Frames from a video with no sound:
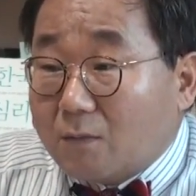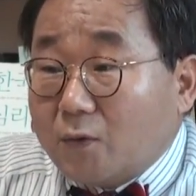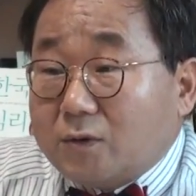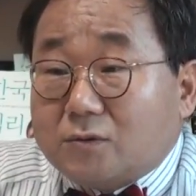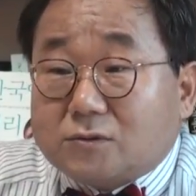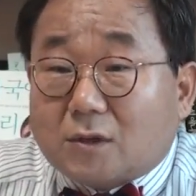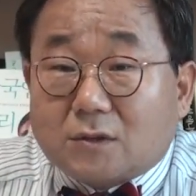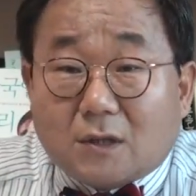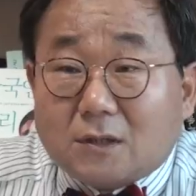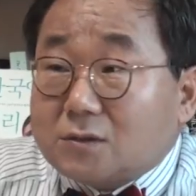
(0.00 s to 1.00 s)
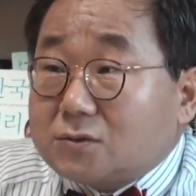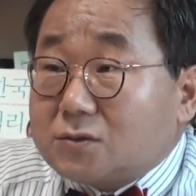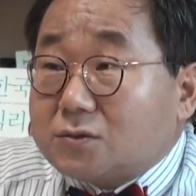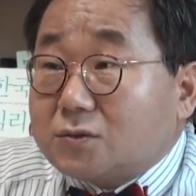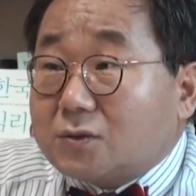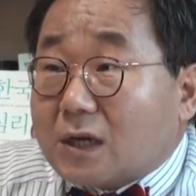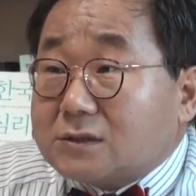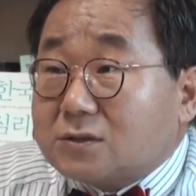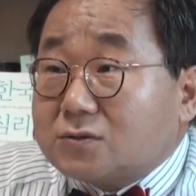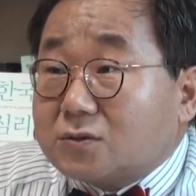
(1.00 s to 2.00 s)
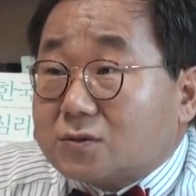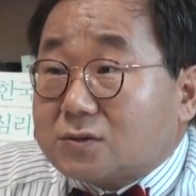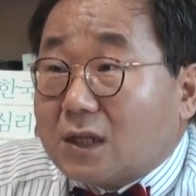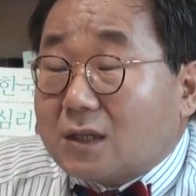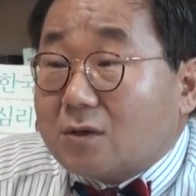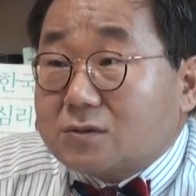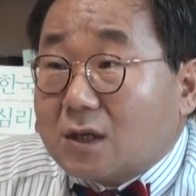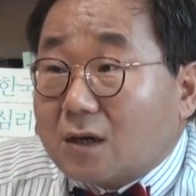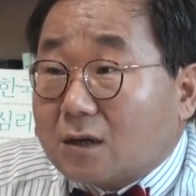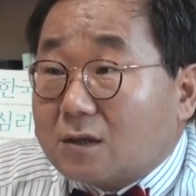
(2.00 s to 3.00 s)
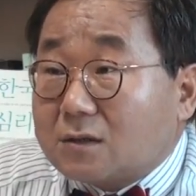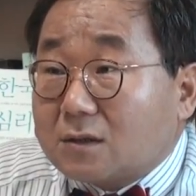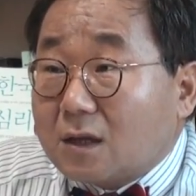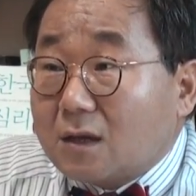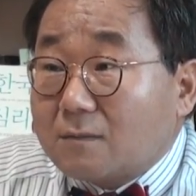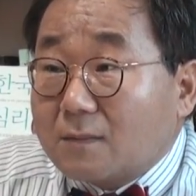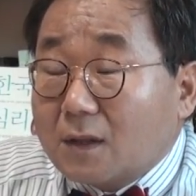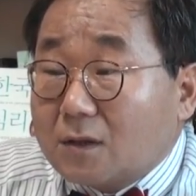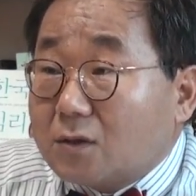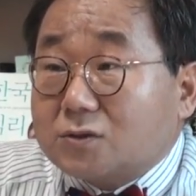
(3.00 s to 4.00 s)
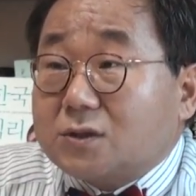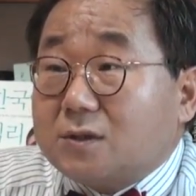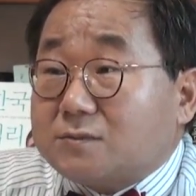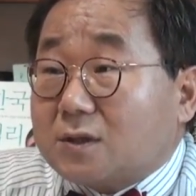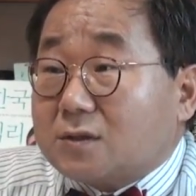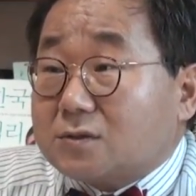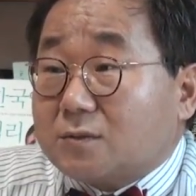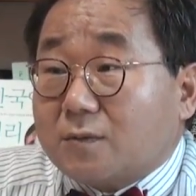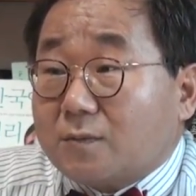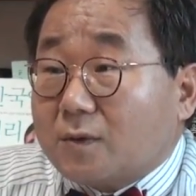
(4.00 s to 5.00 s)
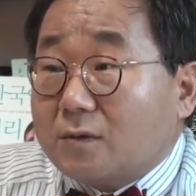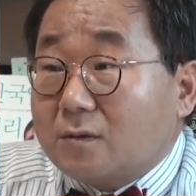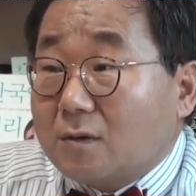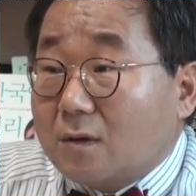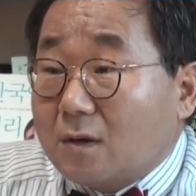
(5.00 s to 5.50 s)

본인은 상당히 현실적으로 안정적으로 산다고 생각했는데 여친 입장에서 보면